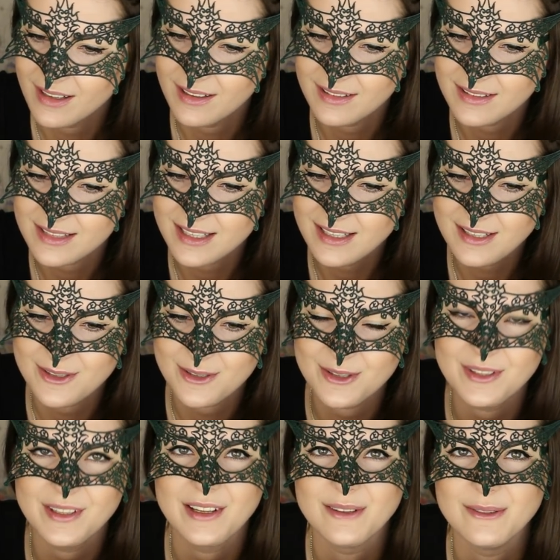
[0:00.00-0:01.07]
Э, знаете, еще
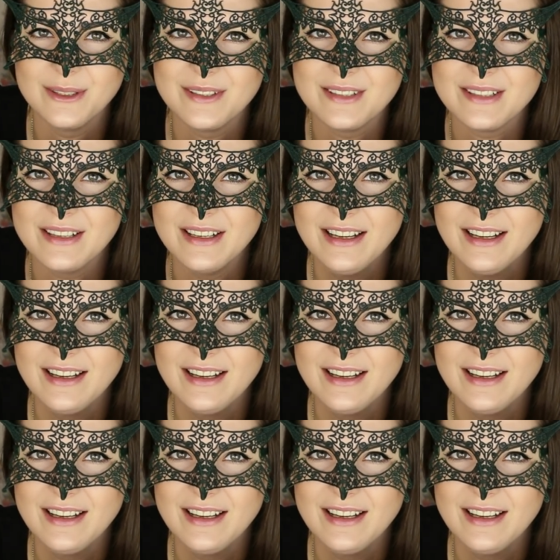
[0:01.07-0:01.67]
старые вот эти